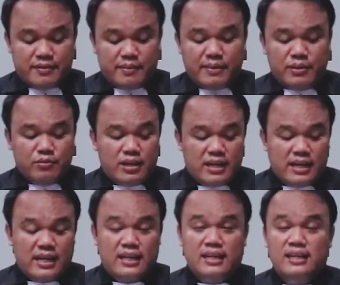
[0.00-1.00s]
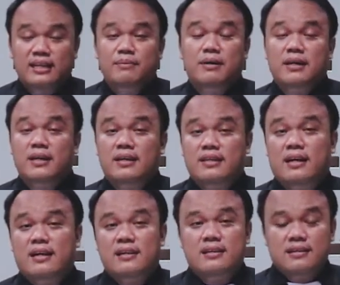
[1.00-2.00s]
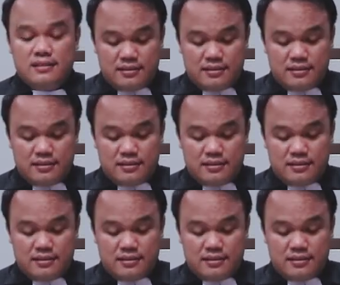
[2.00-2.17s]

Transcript: firman Tuhan hari ini bagi kita